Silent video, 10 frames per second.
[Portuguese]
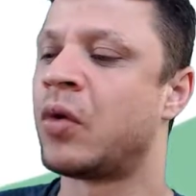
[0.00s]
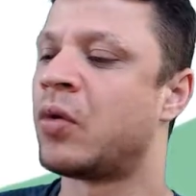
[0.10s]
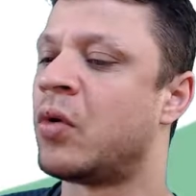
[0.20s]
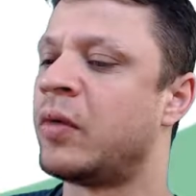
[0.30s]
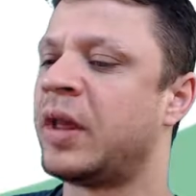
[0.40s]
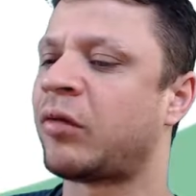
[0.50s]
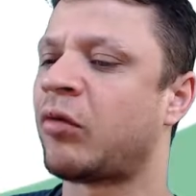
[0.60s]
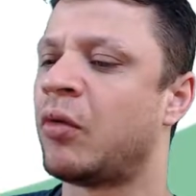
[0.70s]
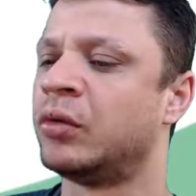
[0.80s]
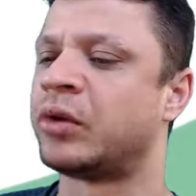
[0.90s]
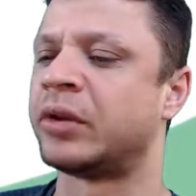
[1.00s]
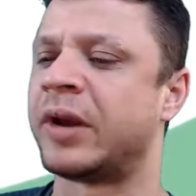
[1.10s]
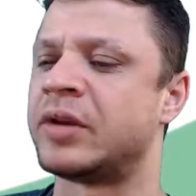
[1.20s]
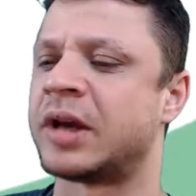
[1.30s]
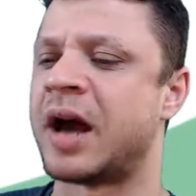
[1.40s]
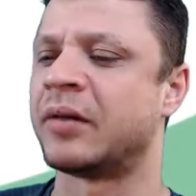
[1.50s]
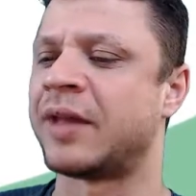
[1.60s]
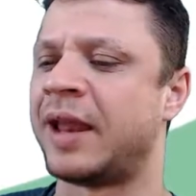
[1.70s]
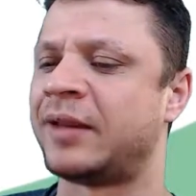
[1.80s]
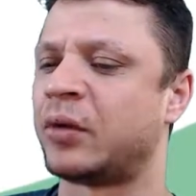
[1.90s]
Com isso, o total de carros
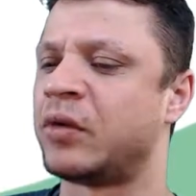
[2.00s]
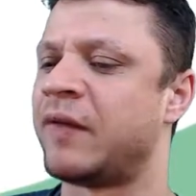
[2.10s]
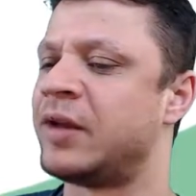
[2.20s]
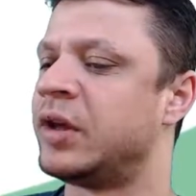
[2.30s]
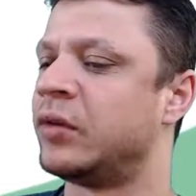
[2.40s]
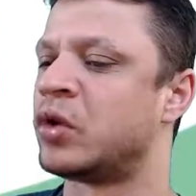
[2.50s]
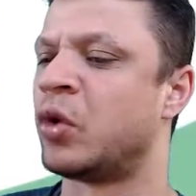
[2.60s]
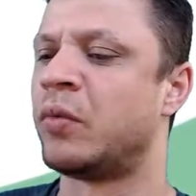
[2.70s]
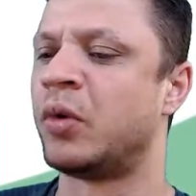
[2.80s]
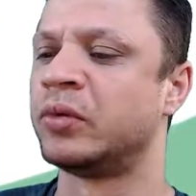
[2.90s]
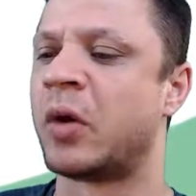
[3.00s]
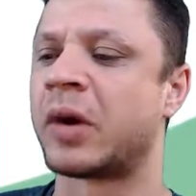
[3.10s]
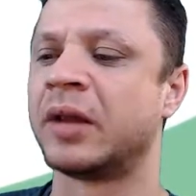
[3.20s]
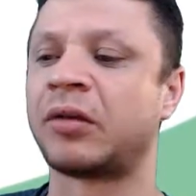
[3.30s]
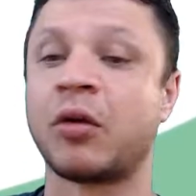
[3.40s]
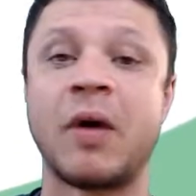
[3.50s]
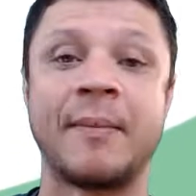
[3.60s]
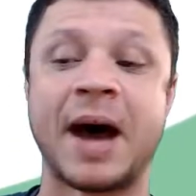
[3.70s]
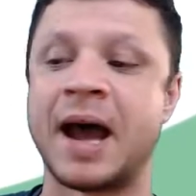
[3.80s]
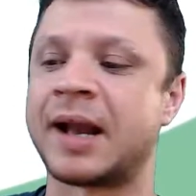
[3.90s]
elétricos vendidos no mundo alcançou a
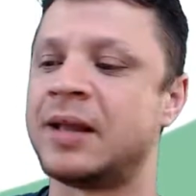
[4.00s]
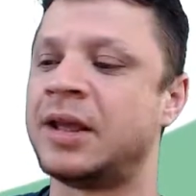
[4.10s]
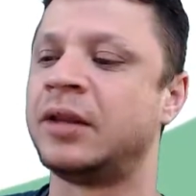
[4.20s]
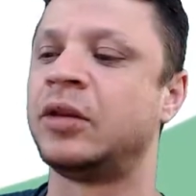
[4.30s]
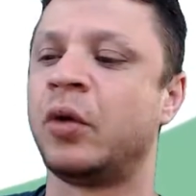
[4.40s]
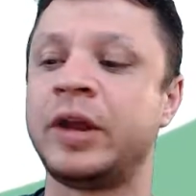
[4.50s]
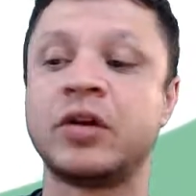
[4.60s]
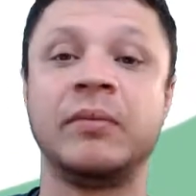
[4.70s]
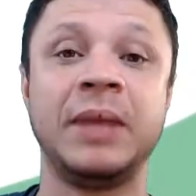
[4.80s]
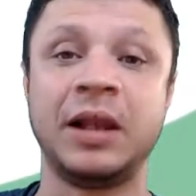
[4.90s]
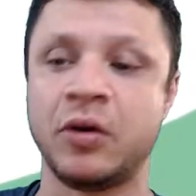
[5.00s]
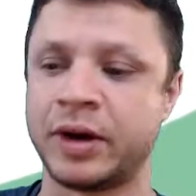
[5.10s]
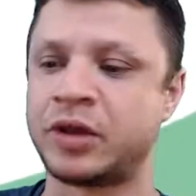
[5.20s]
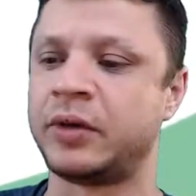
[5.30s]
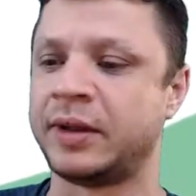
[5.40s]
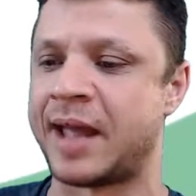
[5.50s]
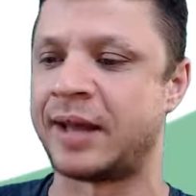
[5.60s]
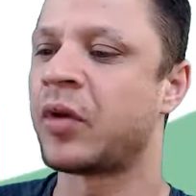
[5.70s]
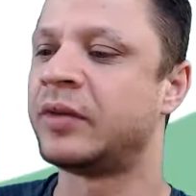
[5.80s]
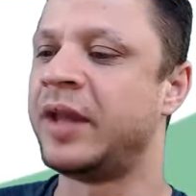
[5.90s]
marca de 2 milhões de
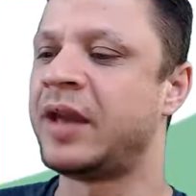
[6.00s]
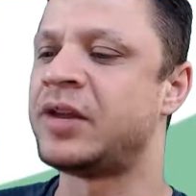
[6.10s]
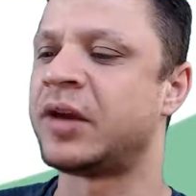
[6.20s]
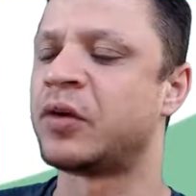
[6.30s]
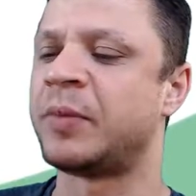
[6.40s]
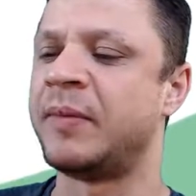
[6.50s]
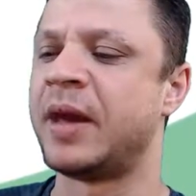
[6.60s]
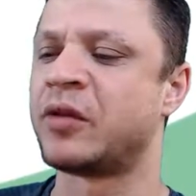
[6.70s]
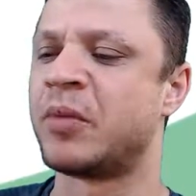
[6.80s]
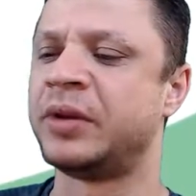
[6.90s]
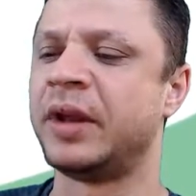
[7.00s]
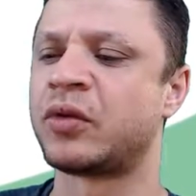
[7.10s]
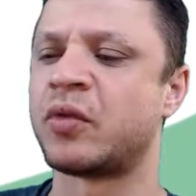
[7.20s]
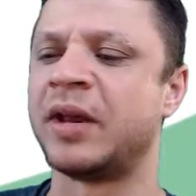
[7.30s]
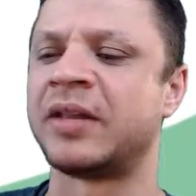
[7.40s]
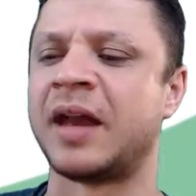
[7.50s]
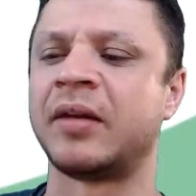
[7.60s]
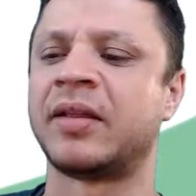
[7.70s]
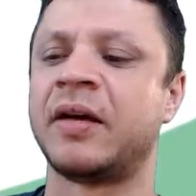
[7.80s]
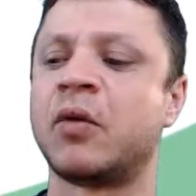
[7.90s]
unidades, desde que os primeiros modelos começaram
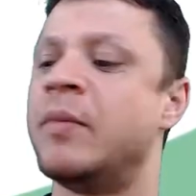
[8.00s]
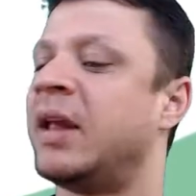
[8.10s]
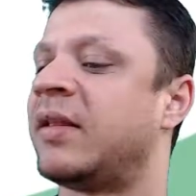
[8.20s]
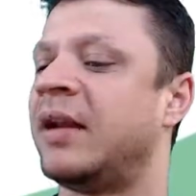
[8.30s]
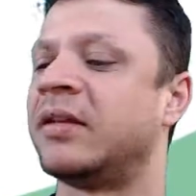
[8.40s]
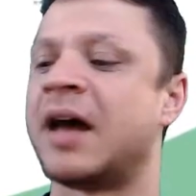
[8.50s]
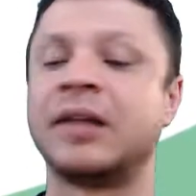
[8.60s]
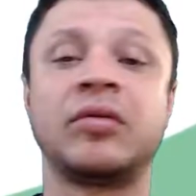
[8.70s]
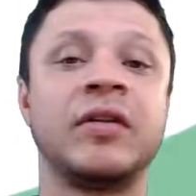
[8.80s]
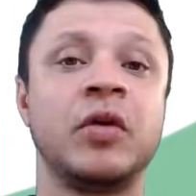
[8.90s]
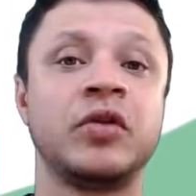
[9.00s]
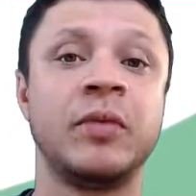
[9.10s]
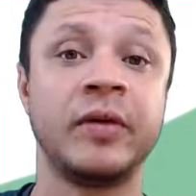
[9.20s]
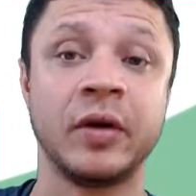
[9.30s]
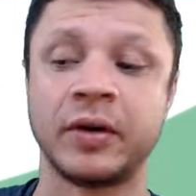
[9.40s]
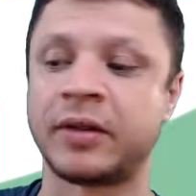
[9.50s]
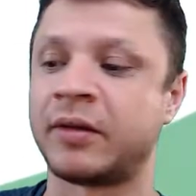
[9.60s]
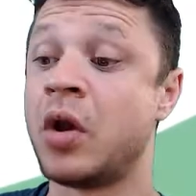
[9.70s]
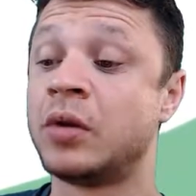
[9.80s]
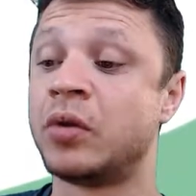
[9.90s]
a ser comercializados em
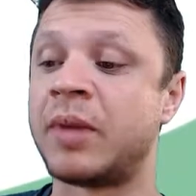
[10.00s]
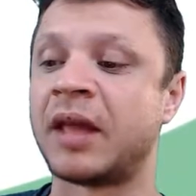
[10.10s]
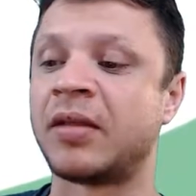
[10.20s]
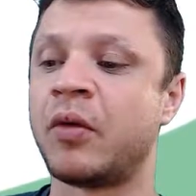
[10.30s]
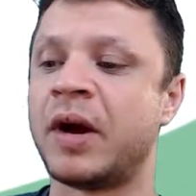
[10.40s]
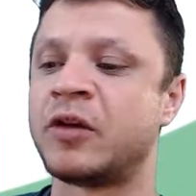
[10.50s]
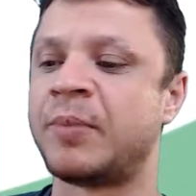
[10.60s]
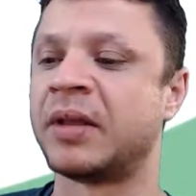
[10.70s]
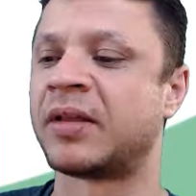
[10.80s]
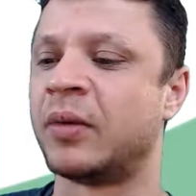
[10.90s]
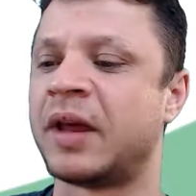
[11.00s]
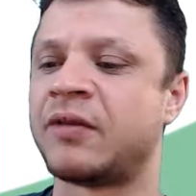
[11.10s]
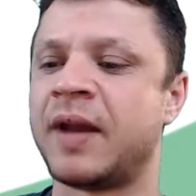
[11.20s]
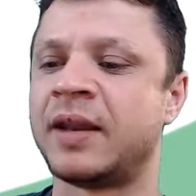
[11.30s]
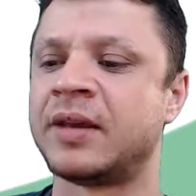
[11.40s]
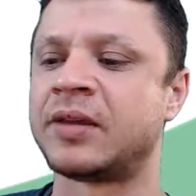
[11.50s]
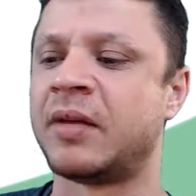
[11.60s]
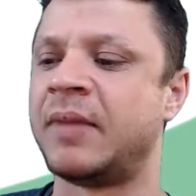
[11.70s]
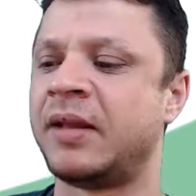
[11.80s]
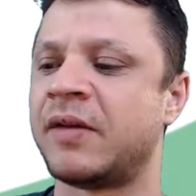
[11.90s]
2011. No Brasil, a expansão das vendas
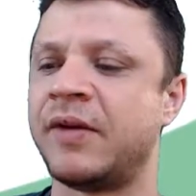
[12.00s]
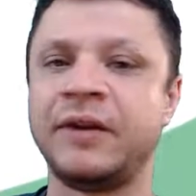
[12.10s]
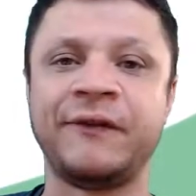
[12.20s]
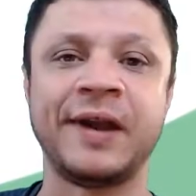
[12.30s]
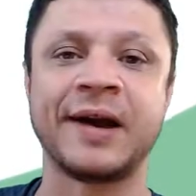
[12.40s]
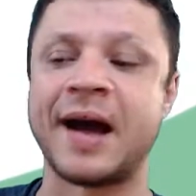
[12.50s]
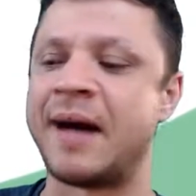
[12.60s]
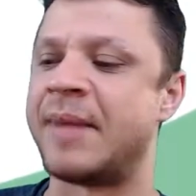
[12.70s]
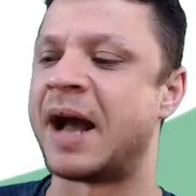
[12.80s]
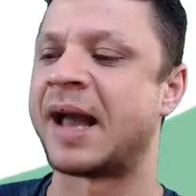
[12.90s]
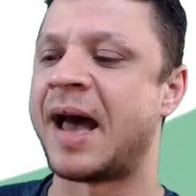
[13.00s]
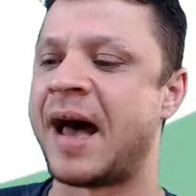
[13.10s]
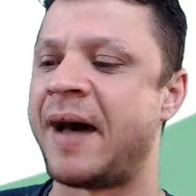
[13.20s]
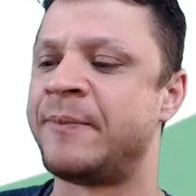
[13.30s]
também se verifica a marca A.